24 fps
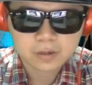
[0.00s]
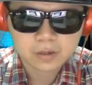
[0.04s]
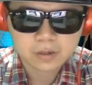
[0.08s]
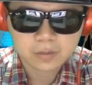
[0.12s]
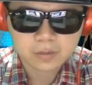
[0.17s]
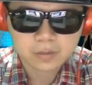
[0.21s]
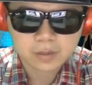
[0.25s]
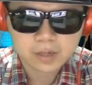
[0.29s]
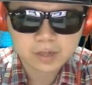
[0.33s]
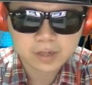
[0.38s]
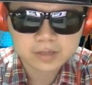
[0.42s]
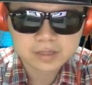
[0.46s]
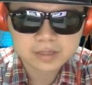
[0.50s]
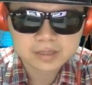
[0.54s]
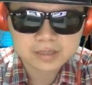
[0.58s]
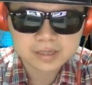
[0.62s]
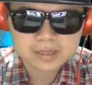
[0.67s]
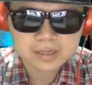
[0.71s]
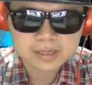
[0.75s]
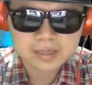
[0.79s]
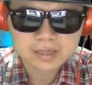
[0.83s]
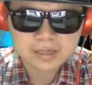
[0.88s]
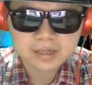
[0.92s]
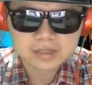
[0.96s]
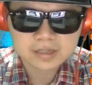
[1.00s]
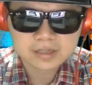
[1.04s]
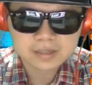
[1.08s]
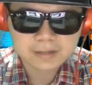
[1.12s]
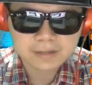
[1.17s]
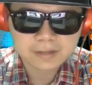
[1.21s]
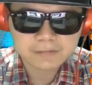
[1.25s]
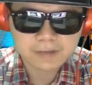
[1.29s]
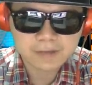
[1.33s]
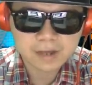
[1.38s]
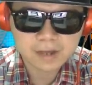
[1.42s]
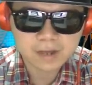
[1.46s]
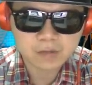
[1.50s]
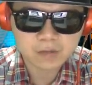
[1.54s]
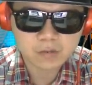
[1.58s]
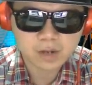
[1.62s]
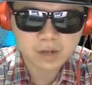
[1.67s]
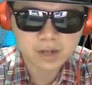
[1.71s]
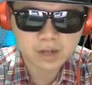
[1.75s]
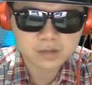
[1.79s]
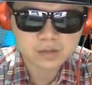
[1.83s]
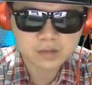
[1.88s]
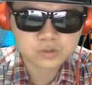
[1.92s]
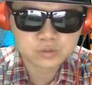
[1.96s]
我们看一下张燕怡的接发，
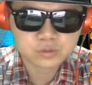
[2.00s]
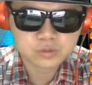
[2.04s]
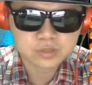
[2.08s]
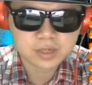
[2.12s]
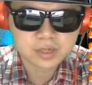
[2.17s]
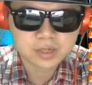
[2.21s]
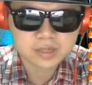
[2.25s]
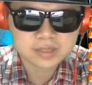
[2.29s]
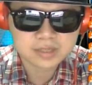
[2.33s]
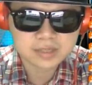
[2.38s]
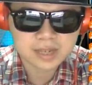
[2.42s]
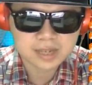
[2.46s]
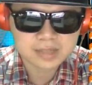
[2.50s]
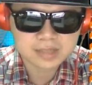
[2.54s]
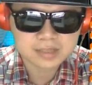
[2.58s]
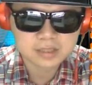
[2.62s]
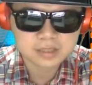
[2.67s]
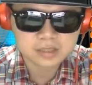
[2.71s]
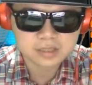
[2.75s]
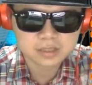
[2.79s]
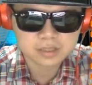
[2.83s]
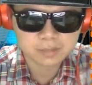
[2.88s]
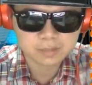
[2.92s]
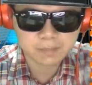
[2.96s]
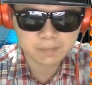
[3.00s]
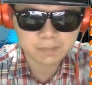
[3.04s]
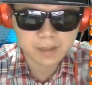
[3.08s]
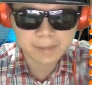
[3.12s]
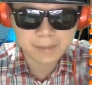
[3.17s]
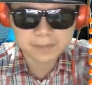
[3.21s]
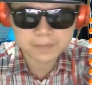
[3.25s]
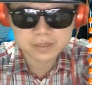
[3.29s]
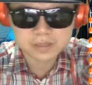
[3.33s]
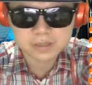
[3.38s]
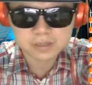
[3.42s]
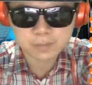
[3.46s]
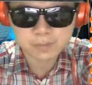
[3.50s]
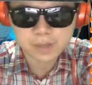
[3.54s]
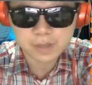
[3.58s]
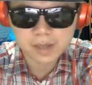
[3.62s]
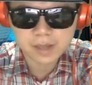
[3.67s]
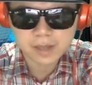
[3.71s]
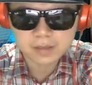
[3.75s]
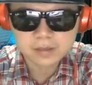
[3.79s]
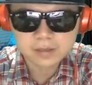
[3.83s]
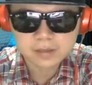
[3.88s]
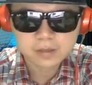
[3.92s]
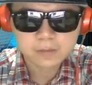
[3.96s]
哇，出现了瑕疵，十八比十
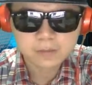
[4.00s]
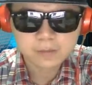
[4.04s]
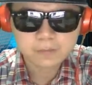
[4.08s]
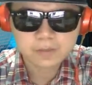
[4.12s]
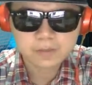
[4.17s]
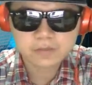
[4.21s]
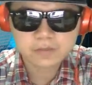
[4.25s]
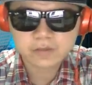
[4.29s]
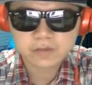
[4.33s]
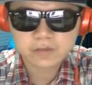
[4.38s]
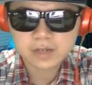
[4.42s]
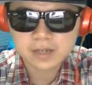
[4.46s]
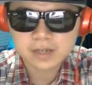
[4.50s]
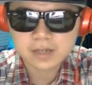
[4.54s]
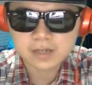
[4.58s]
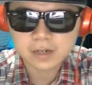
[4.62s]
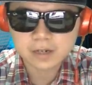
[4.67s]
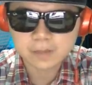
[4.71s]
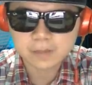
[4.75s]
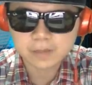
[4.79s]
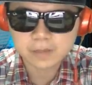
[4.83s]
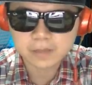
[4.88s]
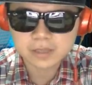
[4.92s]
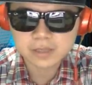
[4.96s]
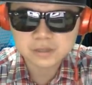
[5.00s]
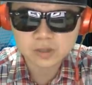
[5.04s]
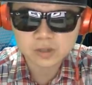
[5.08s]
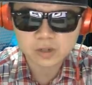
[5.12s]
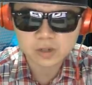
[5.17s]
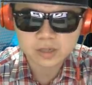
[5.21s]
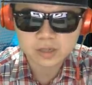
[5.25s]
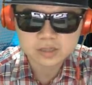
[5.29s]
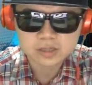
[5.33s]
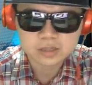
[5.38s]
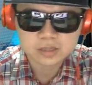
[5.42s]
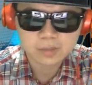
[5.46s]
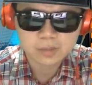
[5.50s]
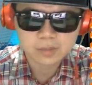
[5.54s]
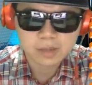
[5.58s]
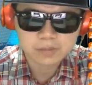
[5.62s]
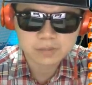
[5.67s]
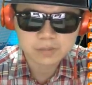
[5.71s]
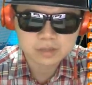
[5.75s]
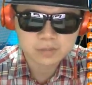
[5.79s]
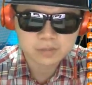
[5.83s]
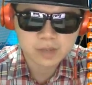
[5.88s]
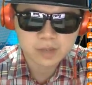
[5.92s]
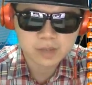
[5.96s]
八，比分来到了平手了，十八
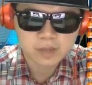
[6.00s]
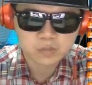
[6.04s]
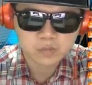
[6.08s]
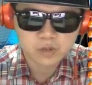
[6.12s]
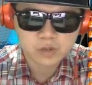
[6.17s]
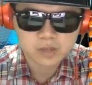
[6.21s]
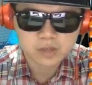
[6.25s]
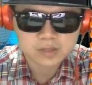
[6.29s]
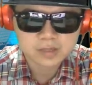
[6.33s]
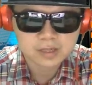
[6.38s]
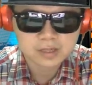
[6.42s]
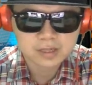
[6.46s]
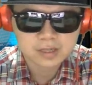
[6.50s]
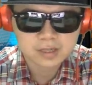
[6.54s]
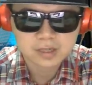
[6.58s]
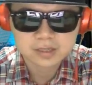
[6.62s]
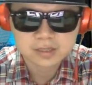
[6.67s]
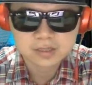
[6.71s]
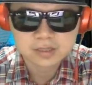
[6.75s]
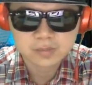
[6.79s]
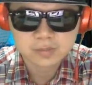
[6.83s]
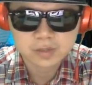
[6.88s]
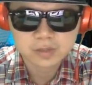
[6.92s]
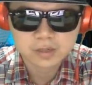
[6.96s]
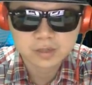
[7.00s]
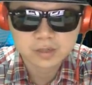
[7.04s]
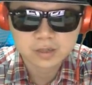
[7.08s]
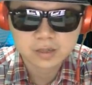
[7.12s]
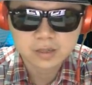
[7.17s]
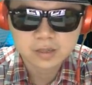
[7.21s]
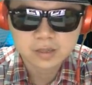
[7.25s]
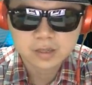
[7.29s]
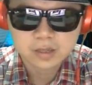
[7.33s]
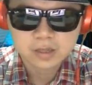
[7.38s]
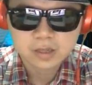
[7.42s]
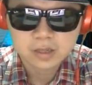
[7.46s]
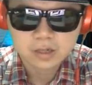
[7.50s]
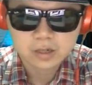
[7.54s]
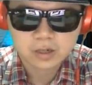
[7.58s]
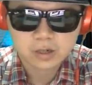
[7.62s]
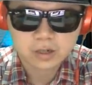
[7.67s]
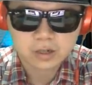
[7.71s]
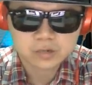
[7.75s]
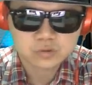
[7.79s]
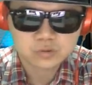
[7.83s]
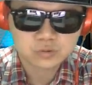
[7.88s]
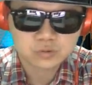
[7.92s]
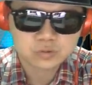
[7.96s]
比十八，哇，张燕怡这边呢，啊，
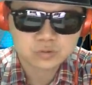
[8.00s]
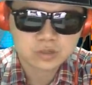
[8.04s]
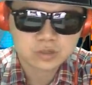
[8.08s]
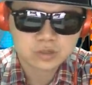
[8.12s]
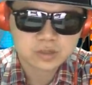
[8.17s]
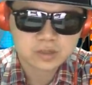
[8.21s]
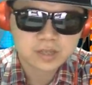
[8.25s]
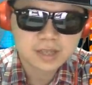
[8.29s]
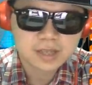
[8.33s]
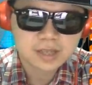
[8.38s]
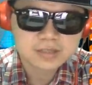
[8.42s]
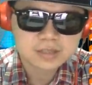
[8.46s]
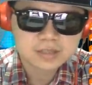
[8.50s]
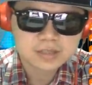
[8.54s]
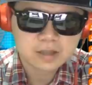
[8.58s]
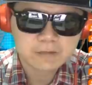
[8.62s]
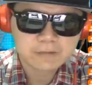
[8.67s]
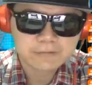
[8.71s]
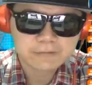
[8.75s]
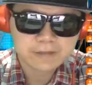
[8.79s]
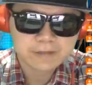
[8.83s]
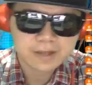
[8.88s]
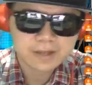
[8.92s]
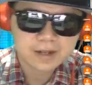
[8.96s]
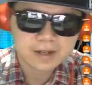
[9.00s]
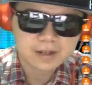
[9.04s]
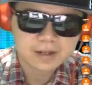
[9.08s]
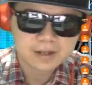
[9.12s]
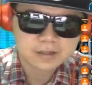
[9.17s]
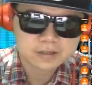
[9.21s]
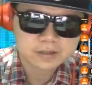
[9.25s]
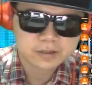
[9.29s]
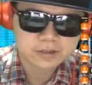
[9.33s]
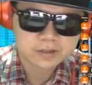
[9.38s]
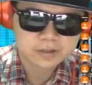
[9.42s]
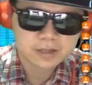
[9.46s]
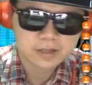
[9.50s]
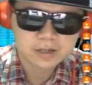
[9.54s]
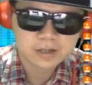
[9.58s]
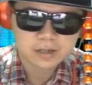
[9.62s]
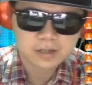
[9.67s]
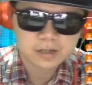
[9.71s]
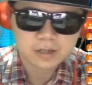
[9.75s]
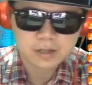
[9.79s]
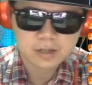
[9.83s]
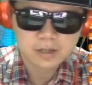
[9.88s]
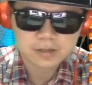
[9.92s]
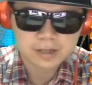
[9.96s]
煮熟的鸭子要飞了，小戴呢
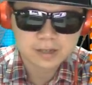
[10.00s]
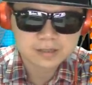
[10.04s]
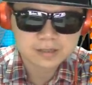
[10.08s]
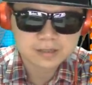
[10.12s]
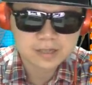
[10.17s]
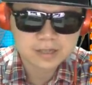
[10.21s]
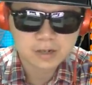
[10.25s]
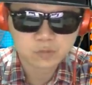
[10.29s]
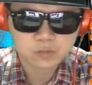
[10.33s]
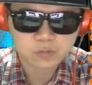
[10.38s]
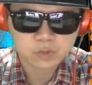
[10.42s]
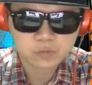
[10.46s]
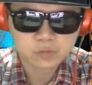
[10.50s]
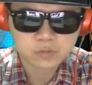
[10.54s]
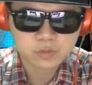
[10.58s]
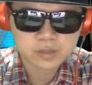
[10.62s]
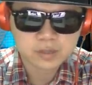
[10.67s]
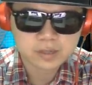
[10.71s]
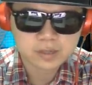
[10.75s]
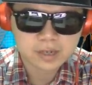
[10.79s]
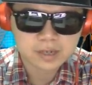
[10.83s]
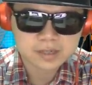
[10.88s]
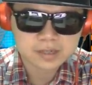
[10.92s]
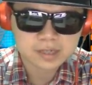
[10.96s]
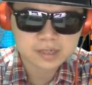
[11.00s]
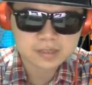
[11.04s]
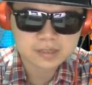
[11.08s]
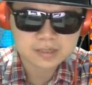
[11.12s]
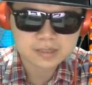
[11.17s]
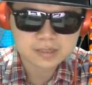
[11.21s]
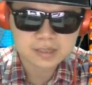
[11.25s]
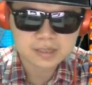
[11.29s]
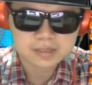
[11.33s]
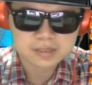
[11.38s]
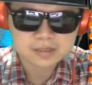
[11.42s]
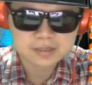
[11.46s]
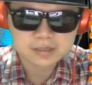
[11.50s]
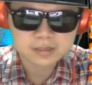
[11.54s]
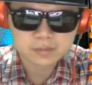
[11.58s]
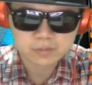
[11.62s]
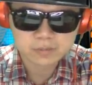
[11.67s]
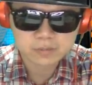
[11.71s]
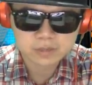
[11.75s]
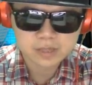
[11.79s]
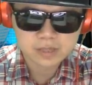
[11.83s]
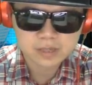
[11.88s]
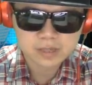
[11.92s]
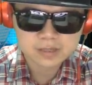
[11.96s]
要拿下，稳稳的拿下这场
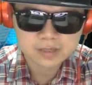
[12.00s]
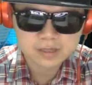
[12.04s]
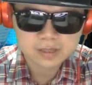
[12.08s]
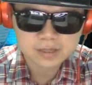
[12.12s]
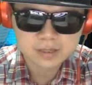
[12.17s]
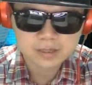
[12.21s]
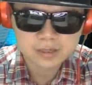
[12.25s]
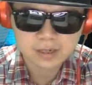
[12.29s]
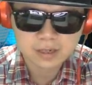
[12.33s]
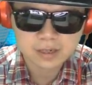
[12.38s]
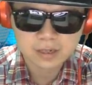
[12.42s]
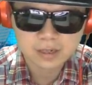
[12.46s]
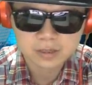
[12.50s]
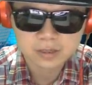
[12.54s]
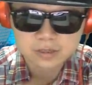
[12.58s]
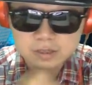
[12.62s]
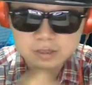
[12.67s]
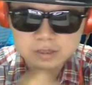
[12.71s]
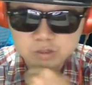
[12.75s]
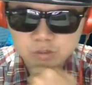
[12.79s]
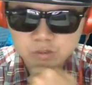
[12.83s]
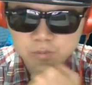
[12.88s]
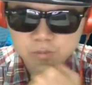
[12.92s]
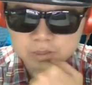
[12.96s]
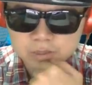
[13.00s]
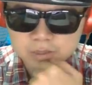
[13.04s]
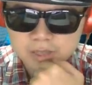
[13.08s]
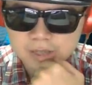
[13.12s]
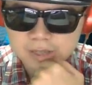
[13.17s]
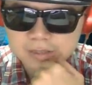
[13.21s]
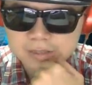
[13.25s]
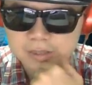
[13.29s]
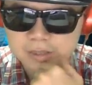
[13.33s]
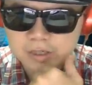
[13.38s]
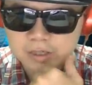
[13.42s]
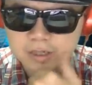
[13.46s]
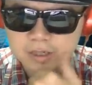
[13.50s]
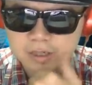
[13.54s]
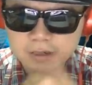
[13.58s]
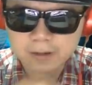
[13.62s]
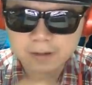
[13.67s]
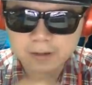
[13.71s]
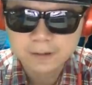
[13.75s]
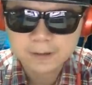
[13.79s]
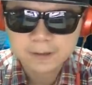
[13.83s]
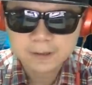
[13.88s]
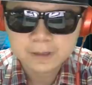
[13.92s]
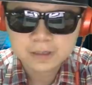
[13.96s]
比赛的胜利啊，这局比赛的胜利了，
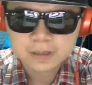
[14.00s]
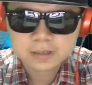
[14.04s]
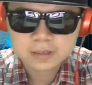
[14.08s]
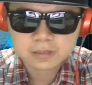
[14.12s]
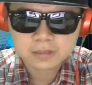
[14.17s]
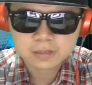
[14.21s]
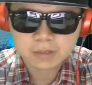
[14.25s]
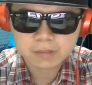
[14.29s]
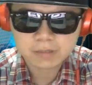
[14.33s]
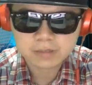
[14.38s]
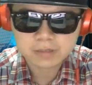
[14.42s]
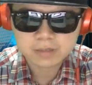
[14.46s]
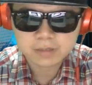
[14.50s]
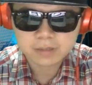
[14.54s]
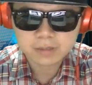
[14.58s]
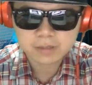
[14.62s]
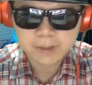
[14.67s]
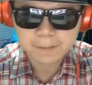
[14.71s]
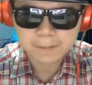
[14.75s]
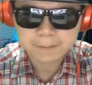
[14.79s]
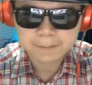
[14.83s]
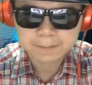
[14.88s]
十八比十八。